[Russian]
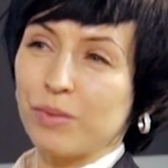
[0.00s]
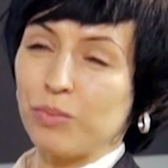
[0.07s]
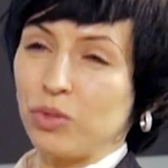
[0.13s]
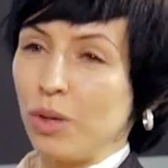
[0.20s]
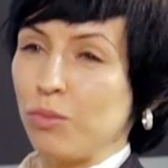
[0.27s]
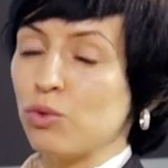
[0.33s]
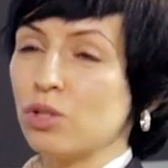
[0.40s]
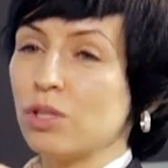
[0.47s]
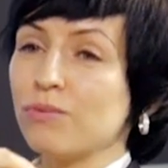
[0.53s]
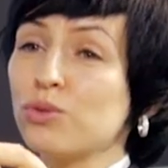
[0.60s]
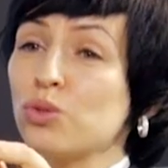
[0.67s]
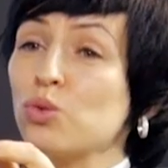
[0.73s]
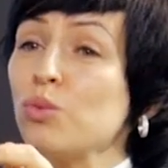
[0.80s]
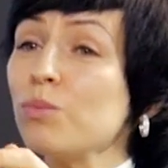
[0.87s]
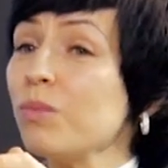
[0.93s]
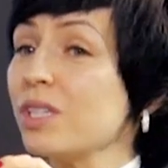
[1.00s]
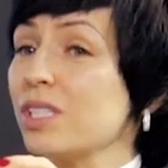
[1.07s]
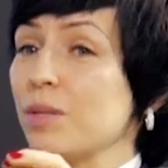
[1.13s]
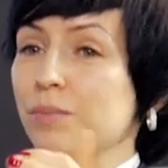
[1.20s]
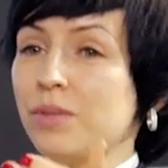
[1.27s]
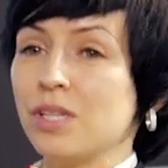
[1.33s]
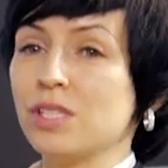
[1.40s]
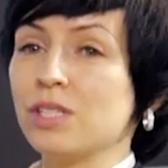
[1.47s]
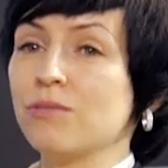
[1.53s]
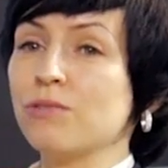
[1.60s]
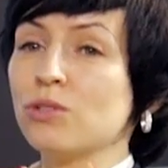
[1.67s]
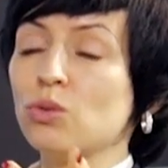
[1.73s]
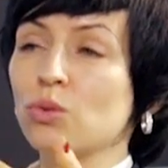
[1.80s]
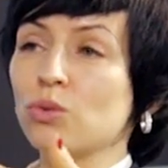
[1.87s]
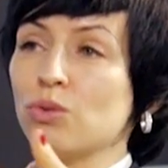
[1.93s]
Потому что в сумме, заплатив
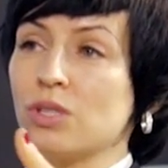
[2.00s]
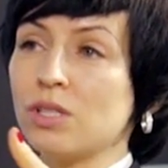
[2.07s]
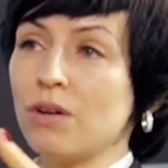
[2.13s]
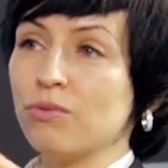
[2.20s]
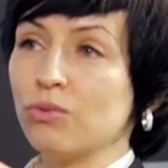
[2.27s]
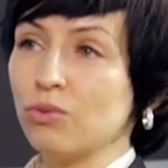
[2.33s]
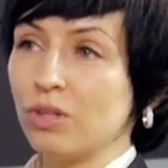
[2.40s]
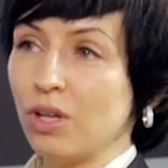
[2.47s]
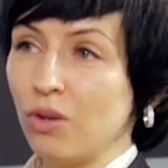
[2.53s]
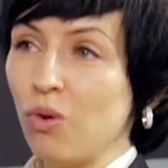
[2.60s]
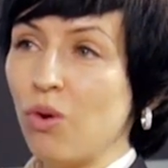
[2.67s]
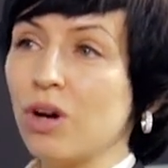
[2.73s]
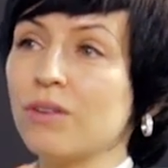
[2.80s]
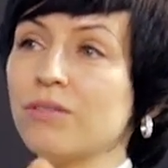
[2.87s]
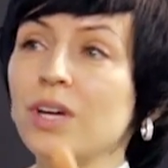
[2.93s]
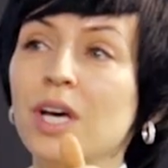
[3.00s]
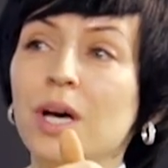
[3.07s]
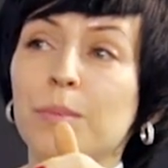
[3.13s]
высокую ставку налогов,